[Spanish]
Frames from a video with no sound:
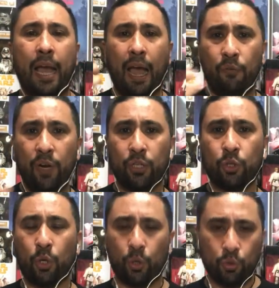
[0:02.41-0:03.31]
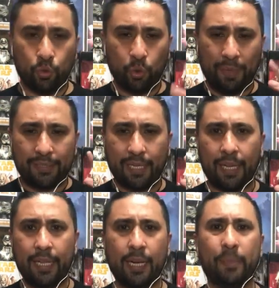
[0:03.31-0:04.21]
ha vuelto con su
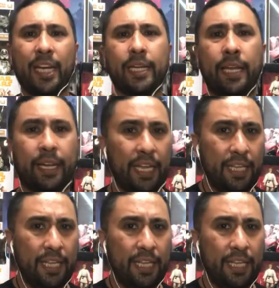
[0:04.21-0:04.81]
máscara del Capitán Kirk